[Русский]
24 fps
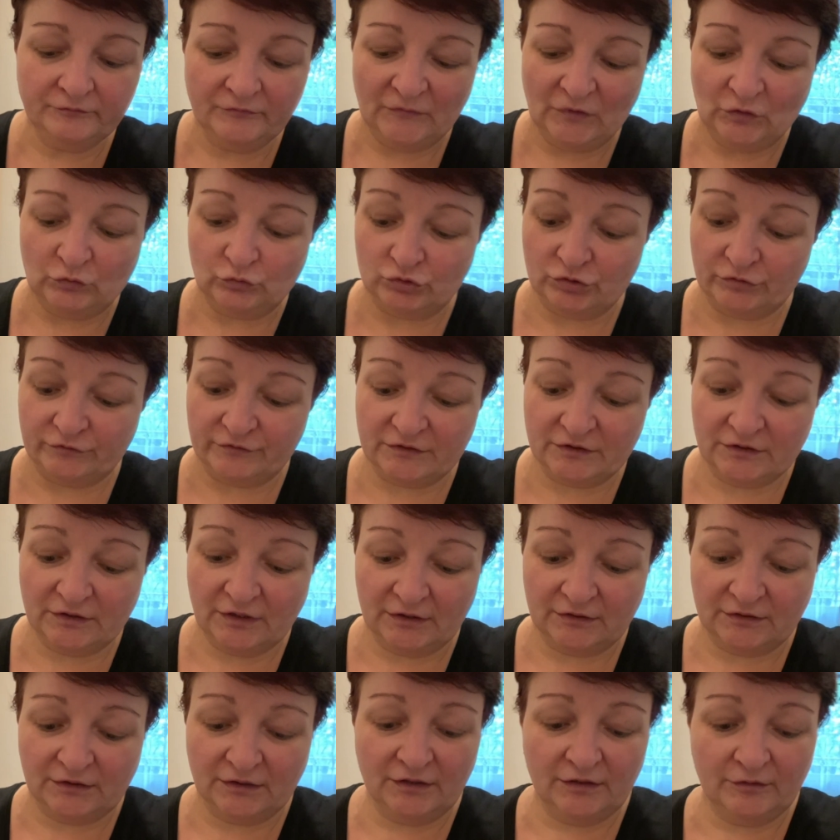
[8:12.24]
Уже взяла
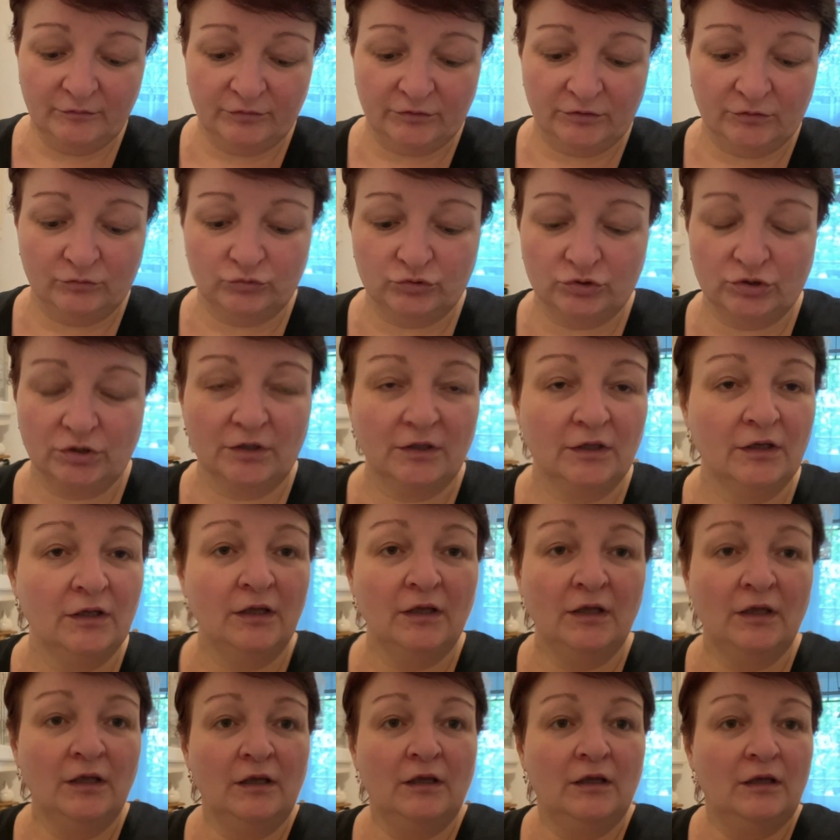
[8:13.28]
такие, потому что
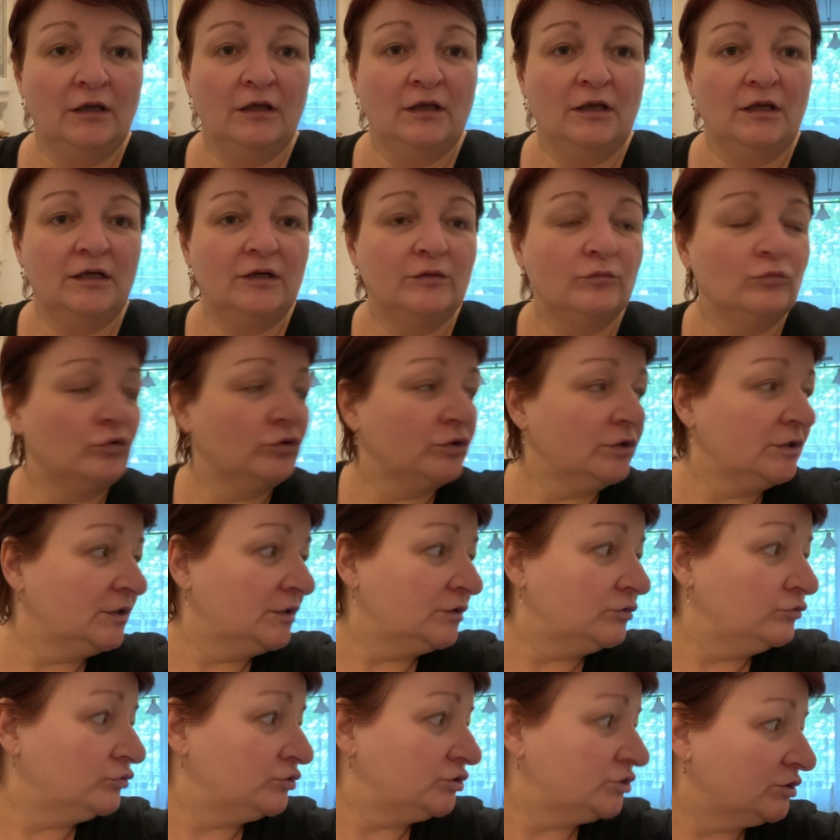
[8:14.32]
лимонные
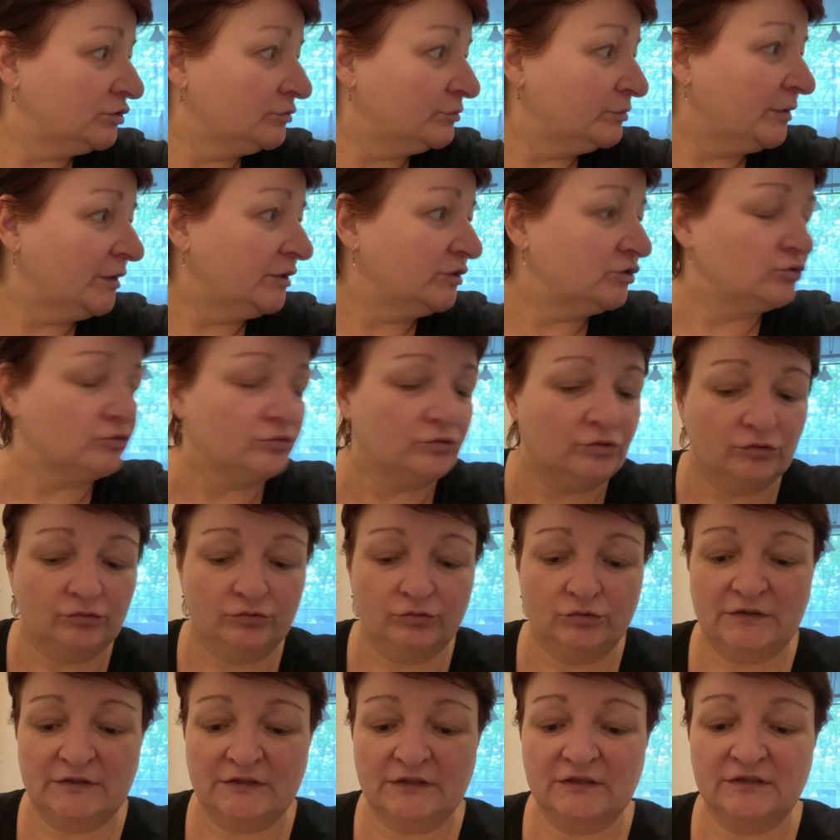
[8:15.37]
дочину пачку такую
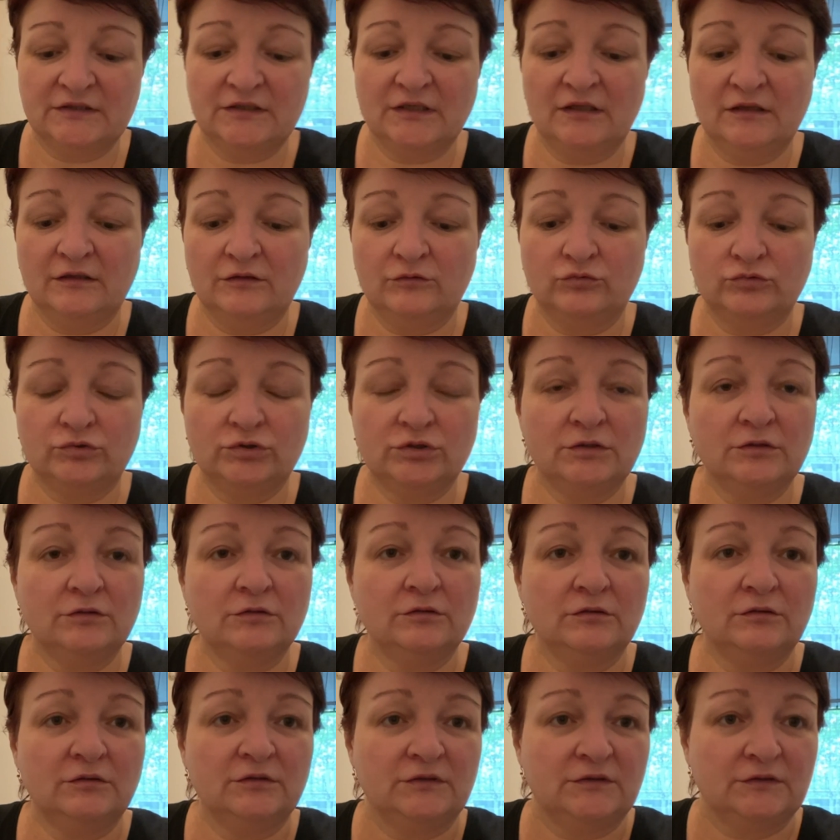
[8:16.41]
сосала, уже
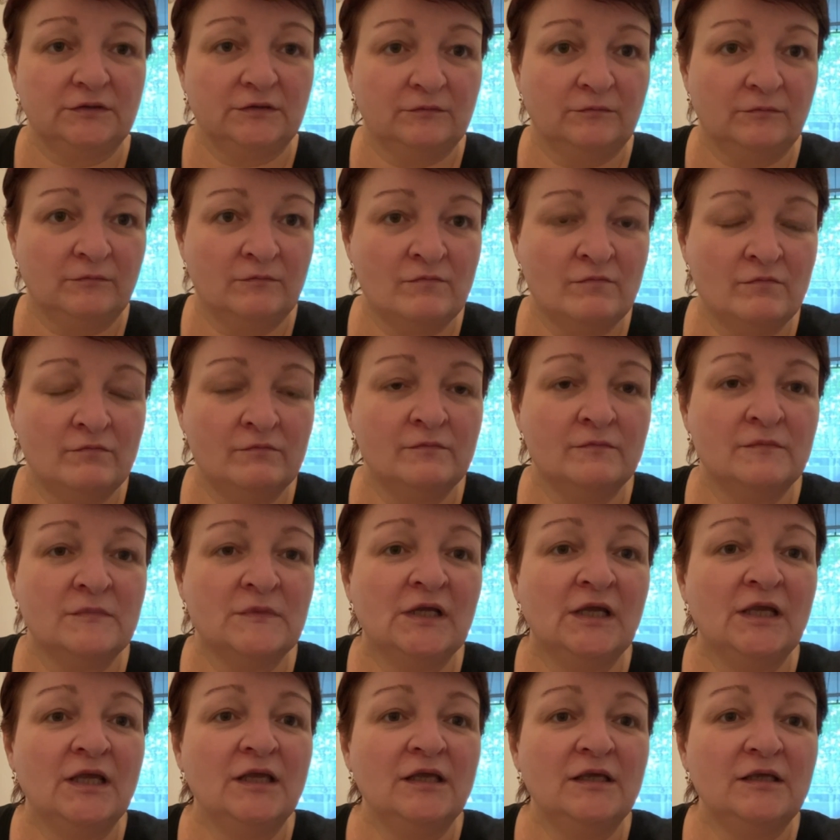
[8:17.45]
это
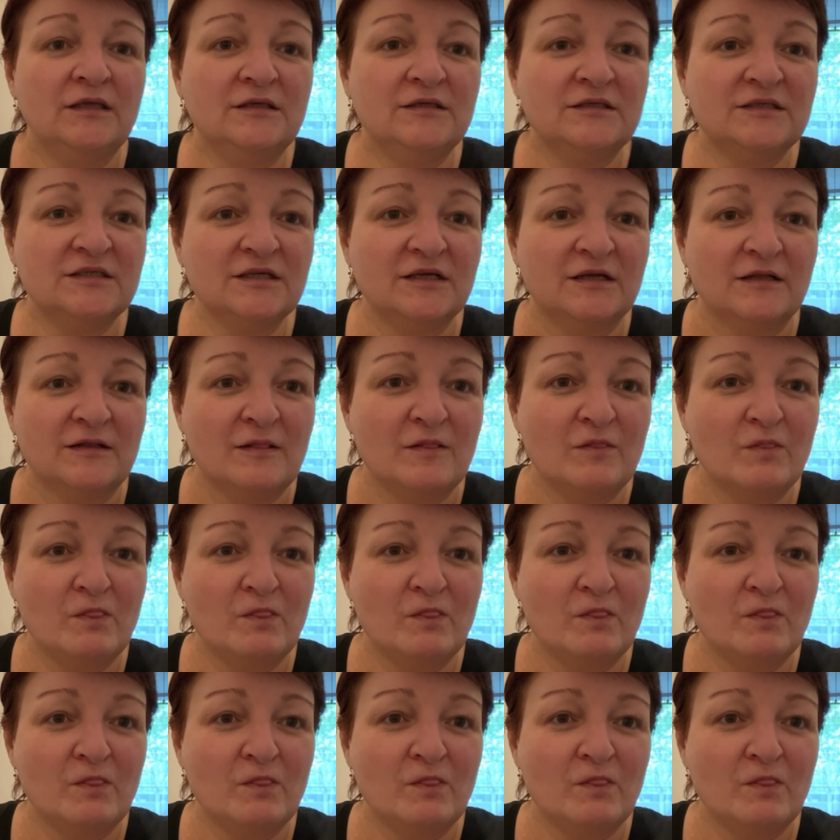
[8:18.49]
язык